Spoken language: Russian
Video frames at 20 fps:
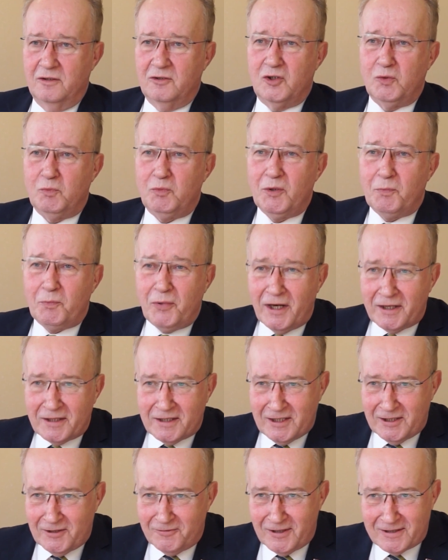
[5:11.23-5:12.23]
тебе
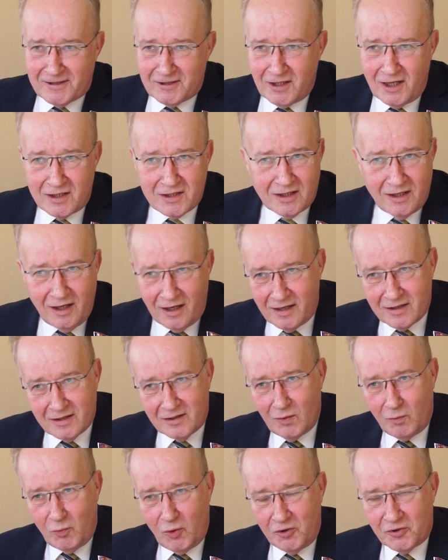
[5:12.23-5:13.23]
партия воздаст
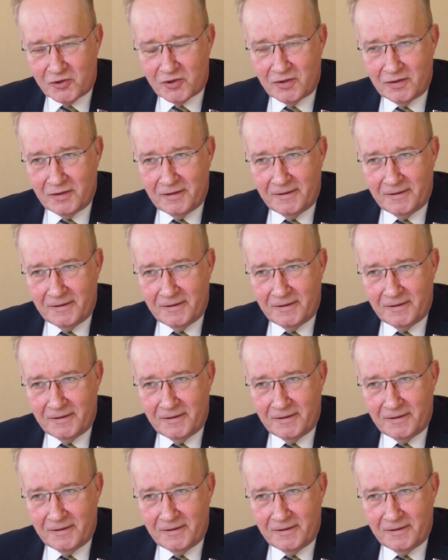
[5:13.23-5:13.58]
гораздо больше.